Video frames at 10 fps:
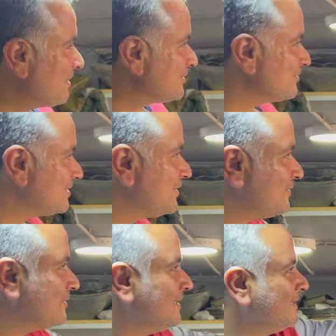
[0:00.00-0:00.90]
محطوطه
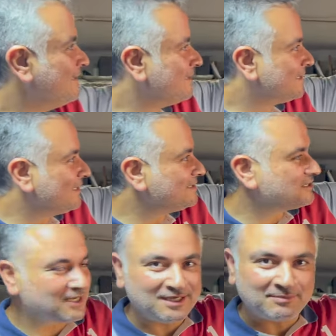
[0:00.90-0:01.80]
هون كل
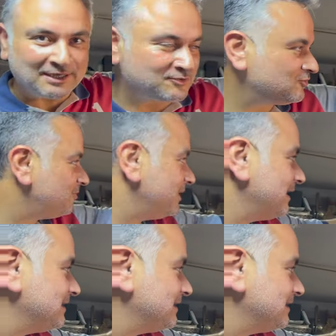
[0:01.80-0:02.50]
شغله مكتوبه